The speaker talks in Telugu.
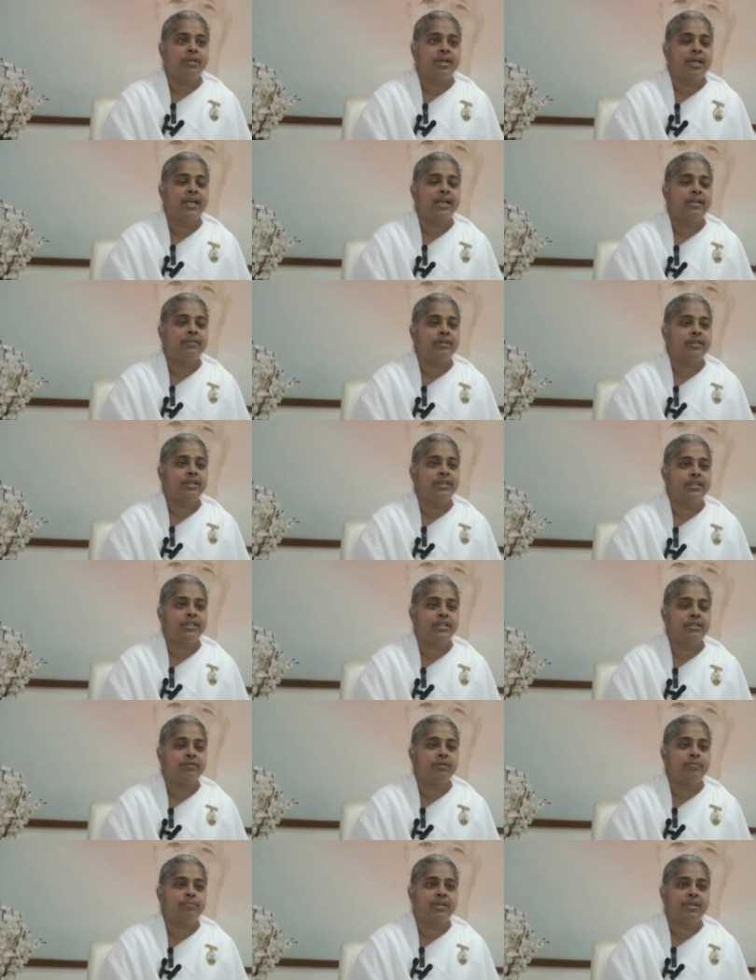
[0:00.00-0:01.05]
అనేటువంటి
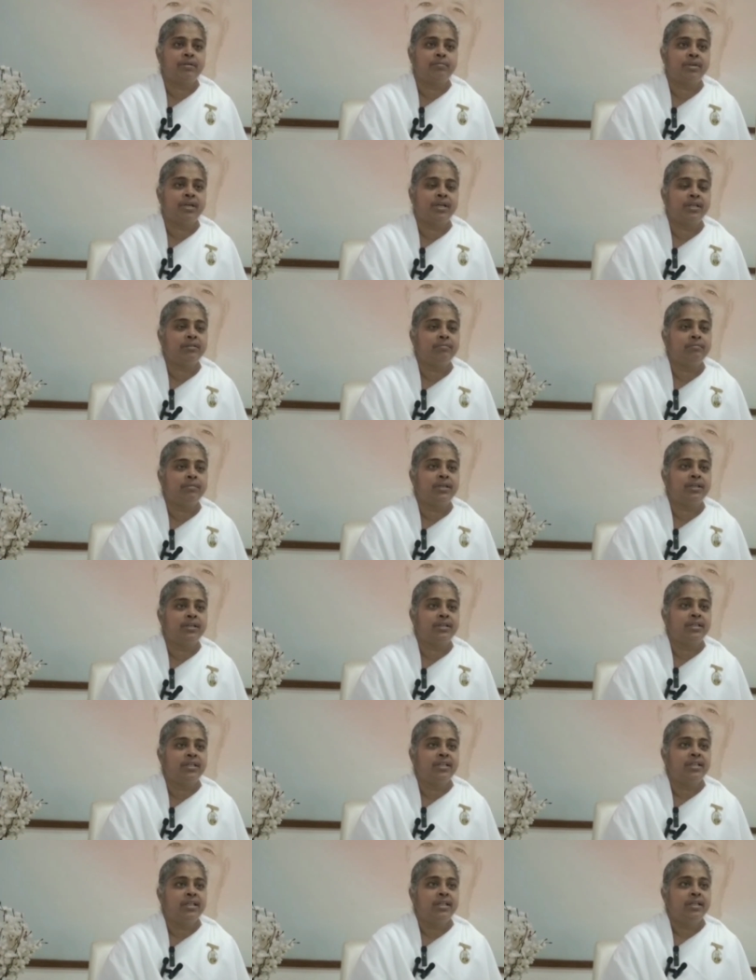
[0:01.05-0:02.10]
శివ పరమాత్మ
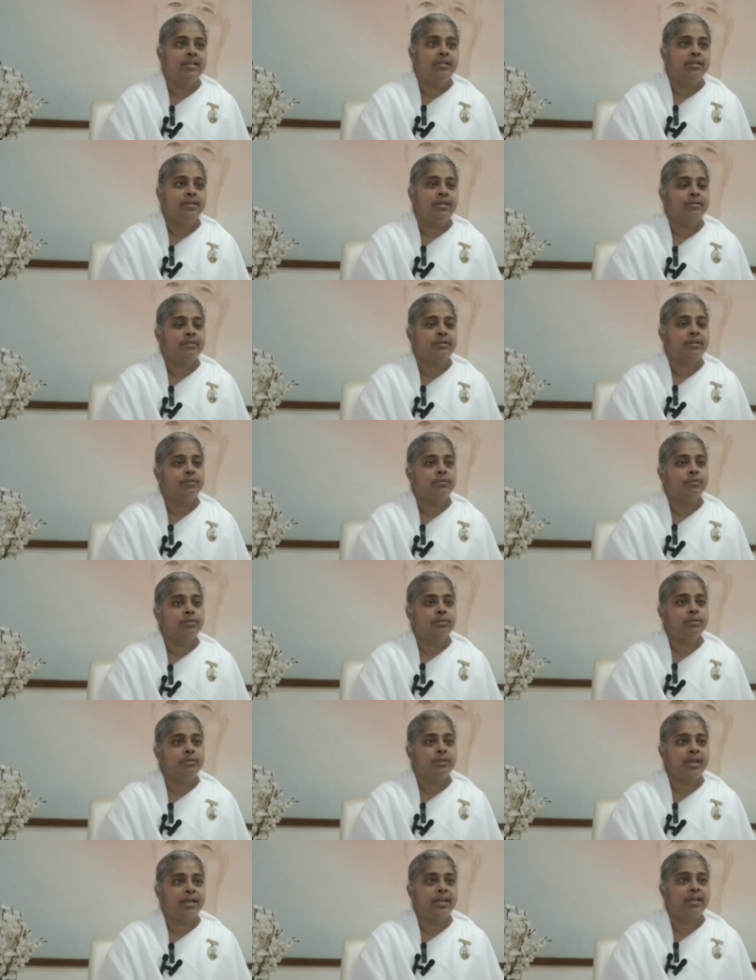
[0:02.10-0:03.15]
యొక్క
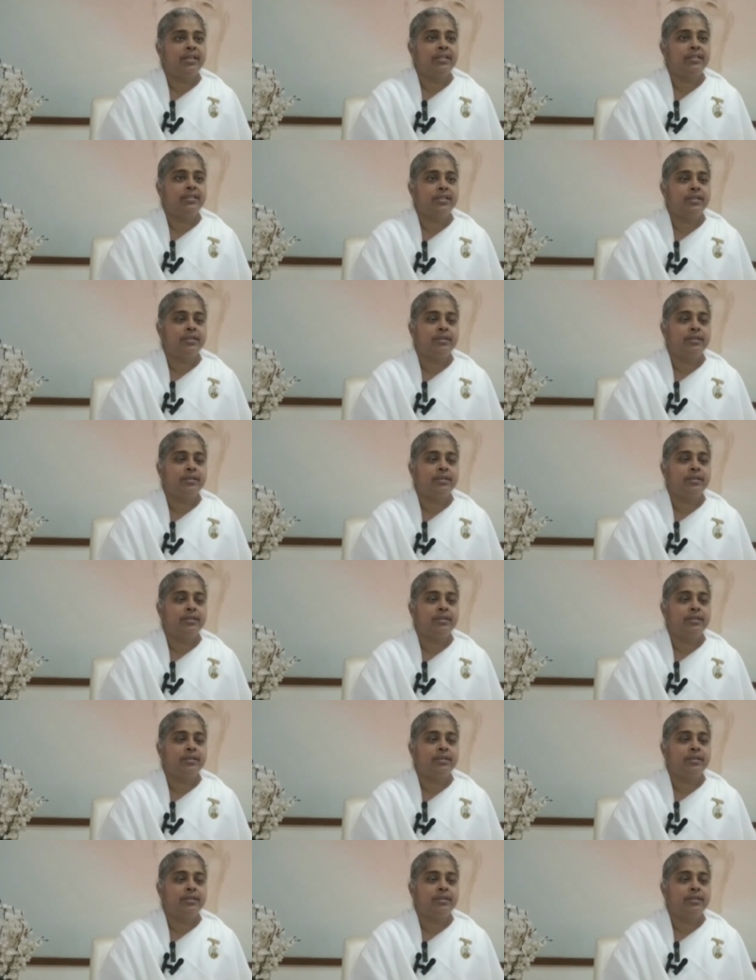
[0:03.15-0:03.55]
గుర్తుగాని